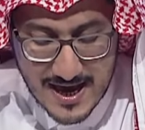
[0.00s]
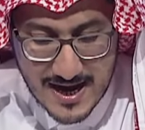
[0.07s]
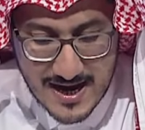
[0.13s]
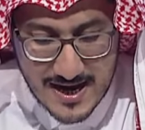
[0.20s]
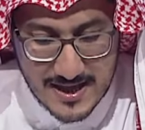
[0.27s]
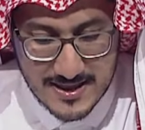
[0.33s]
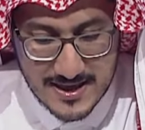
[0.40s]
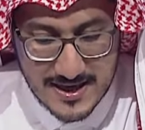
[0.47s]

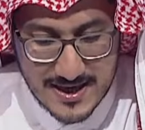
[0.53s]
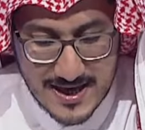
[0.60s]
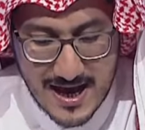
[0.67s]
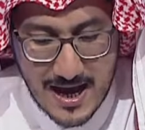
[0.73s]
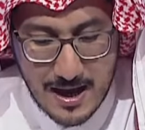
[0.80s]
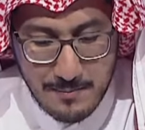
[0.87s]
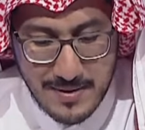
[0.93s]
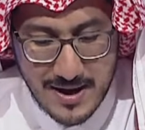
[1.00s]
الذي
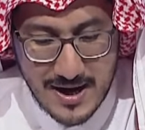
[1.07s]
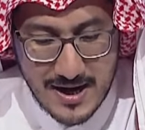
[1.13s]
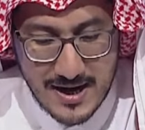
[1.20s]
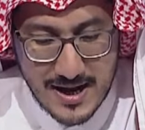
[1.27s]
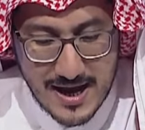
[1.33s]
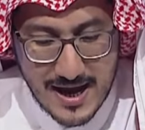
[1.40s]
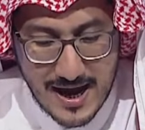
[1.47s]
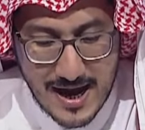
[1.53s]

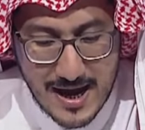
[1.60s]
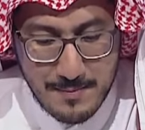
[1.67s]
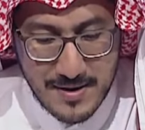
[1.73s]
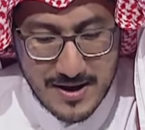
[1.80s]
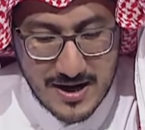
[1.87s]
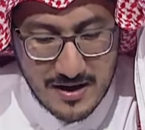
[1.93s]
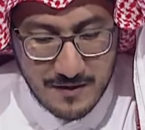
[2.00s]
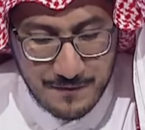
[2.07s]
يعمل
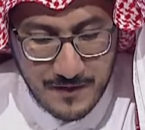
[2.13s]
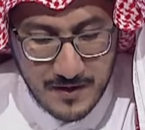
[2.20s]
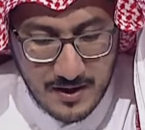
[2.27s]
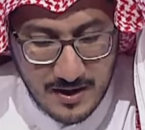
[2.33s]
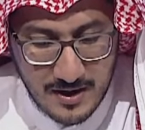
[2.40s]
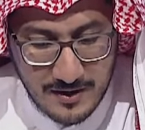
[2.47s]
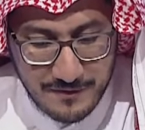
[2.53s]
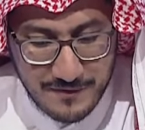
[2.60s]
عمل
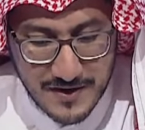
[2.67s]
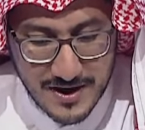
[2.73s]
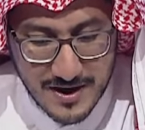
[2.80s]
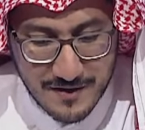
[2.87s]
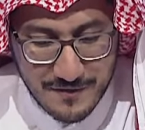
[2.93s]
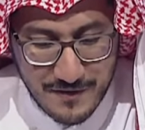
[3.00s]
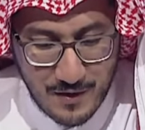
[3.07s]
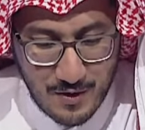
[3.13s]
الفعل
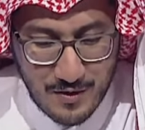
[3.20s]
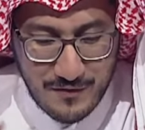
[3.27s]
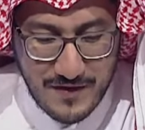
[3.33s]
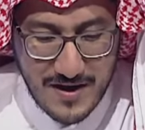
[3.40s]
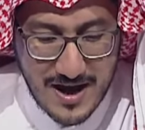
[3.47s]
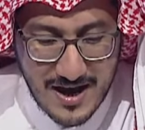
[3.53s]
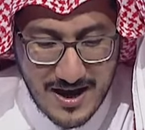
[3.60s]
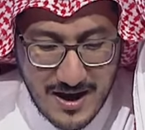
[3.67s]
فيرفع
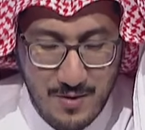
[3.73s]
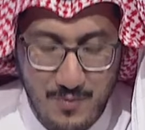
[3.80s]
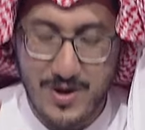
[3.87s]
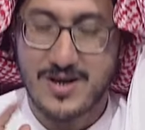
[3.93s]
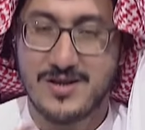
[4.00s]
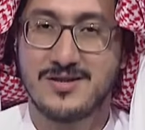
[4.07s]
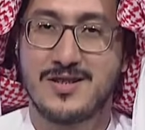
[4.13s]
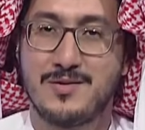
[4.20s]
الفاعل
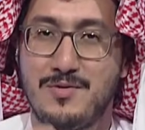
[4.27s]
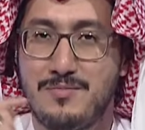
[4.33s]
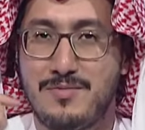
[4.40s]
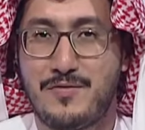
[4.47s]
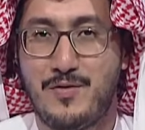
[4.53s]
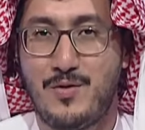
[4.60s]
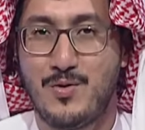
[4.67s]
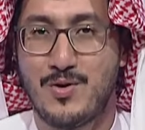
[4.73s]
وينصب
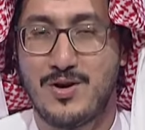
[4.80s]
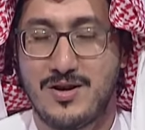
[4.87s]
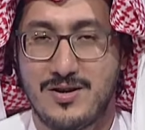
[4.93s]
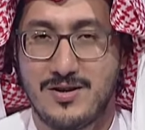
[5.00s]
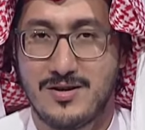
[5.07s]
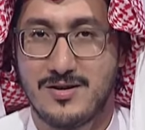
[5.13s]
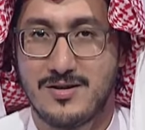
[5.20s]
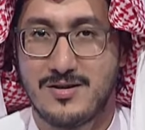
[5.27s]
المفعول
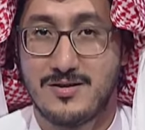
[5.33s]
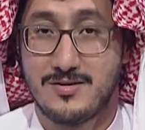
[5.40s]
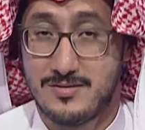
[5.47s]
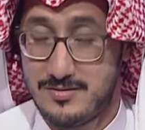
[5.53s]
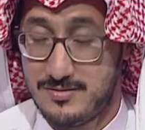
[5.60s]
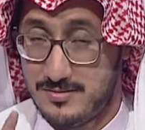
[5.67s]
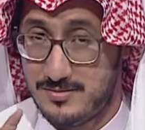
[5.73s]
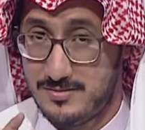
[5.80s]

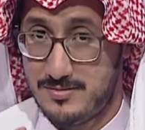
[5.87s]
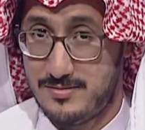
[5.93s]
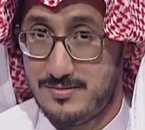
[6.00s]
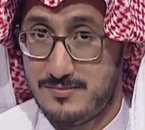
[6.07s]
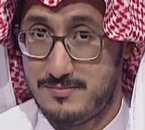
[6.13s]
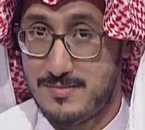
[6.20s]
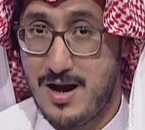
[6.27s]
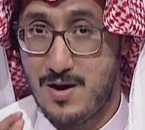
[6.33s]

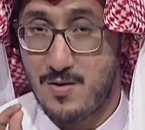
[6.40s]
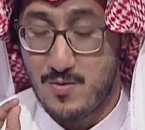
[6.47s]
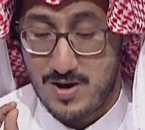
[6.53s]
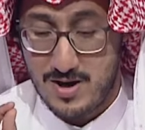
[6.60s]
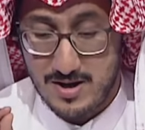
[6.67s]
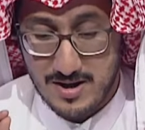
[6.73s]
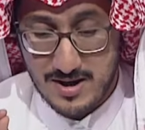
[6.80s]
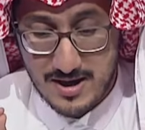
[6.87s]
ما
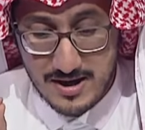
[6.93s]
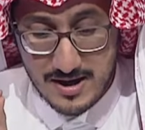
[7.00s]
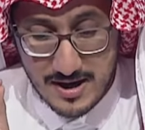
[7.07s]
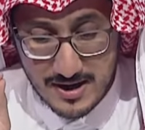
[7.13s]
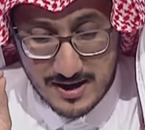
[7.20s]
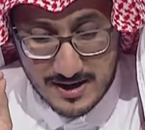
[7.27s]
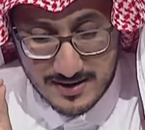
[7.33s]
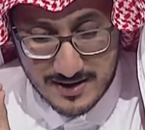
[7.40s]
هو
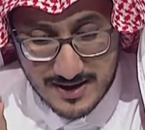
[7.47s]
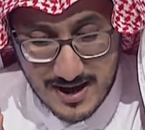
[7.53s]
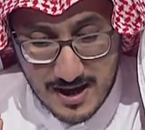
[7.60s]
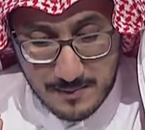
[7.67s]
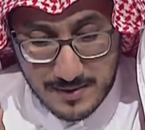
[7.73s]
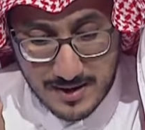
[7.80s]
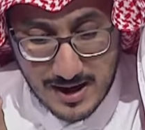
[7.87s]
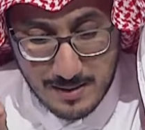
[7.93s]
الذي
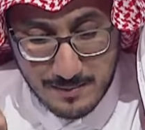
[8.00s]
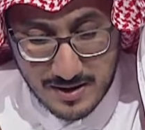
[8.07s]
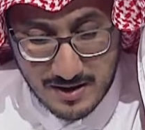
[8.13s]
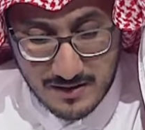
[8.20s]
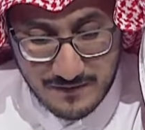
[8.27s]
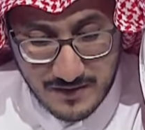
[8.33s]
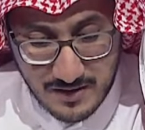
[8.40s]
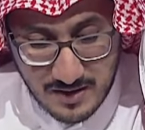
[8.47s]
يعمل عمل
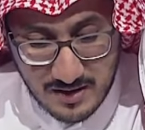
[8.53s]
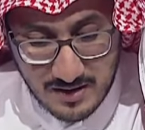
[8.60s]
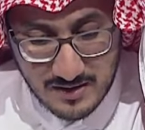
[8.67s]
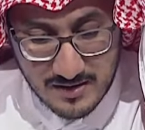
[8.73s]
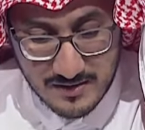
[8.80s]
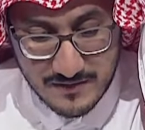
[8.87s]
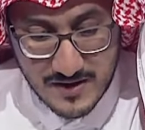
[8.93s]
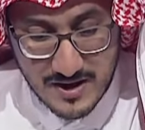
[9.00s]
الفعل
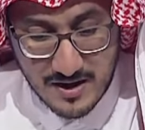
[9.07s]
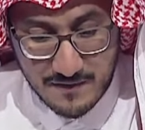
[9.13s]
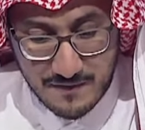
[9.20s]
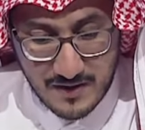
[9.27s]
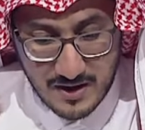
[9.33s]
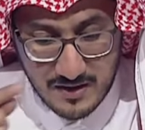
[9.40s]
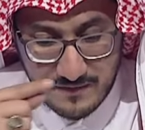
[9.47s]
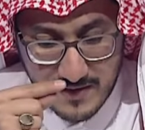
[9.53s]

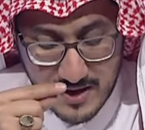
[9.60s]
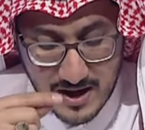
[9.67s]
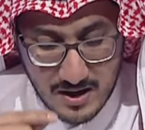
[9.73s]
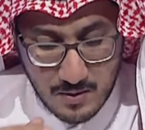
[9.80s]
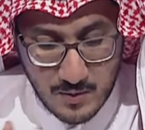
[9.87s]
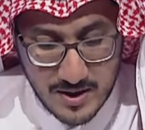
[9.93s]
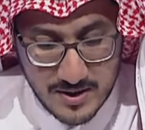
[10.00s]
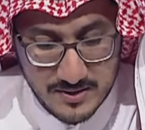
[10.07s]
فيرفع
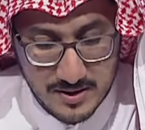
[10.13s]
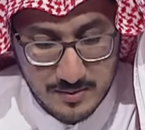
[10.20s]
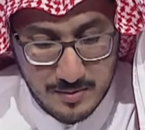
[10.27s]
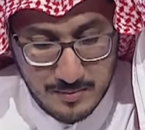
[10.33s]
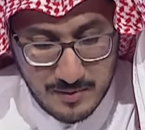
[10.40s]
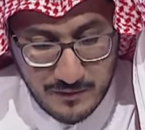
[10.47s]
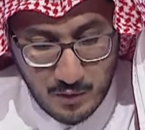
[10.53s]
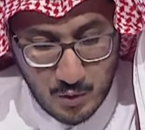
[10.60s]
الفاعل وينصب
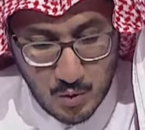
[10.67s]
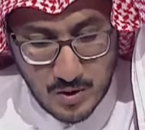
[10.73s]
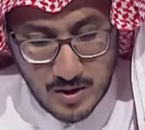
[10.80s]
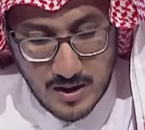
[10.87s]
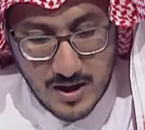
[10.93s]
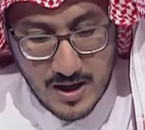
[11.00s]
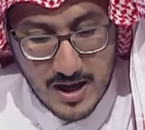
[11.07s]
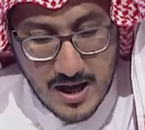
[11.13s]

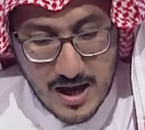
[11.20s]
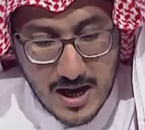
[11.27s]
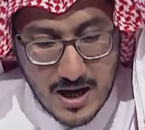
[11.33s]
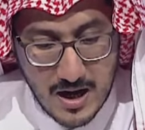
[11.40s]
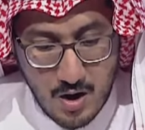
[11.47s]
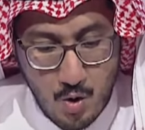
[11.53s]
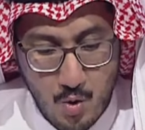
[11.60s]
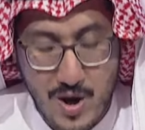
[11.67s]
المفعول
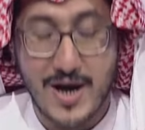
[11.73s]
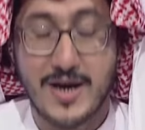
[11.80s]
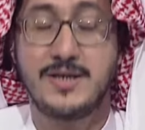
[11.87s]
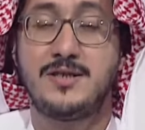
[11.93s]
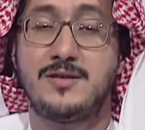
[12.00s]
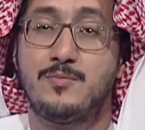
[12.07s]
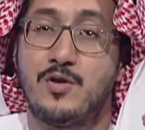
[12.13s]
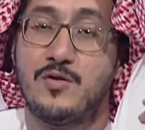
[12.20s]
هل هو
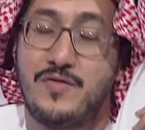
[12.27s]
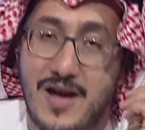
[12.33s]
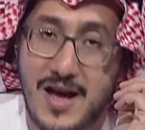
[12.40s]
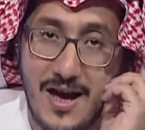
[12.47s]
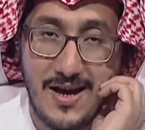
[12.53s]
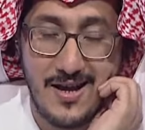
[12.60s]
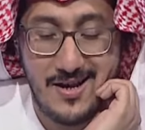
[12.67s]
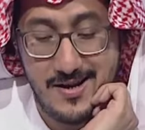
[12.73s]
اسم
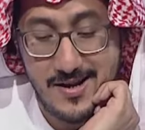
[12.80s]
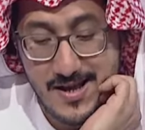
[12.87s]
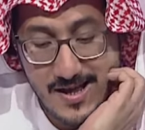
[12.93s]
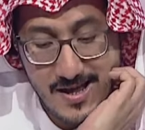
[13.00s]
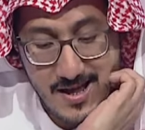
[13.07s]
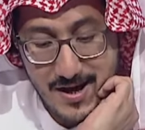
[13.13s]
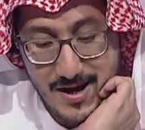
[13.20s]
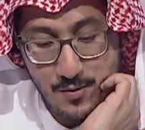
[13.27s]
الفاعل
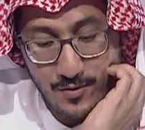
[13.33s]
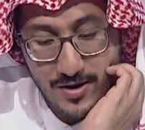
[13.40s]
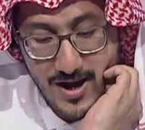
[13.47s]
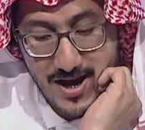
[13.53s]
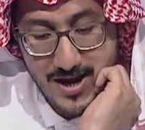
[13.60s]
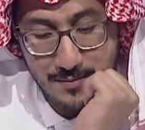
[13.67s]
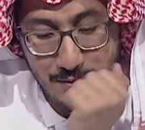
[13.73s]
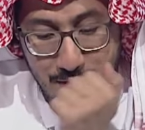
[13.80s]
أو
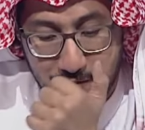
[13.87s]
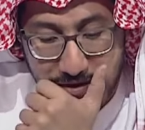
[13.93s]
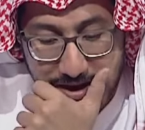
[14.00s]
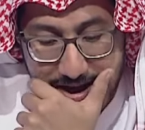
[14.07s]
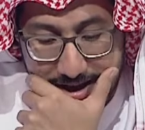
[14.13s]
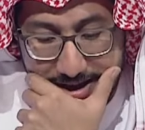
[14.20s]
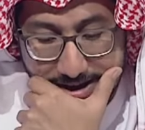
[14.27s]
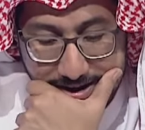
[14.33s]
نائب
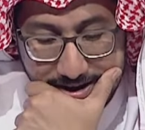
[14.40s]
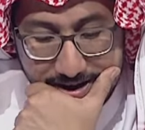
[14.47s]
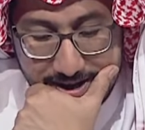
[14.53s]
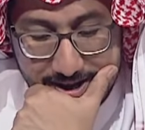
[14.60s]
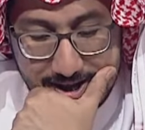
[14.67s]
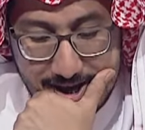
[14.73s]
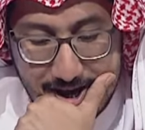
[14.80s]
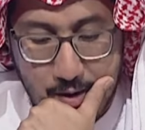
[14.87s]
الفاعل
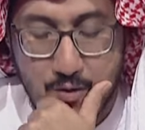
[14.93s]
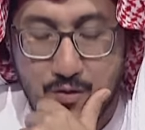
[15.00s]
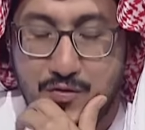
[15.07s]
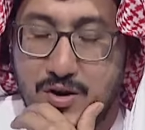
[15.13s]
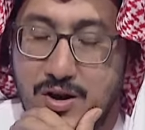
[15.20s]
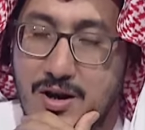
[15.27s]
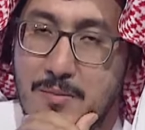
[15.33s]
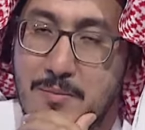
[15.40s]
أو
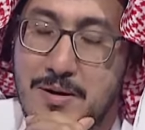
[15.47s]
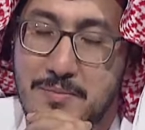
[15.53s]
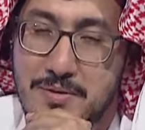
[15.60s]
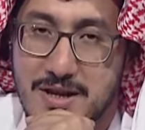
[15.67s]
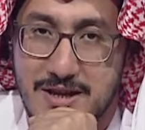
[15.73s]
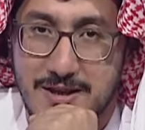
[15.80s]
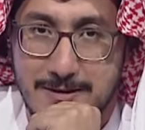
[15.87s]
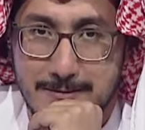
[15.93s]
الفعل
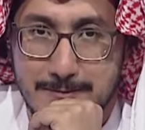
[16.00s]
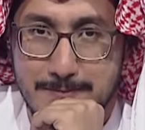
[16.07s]
المبني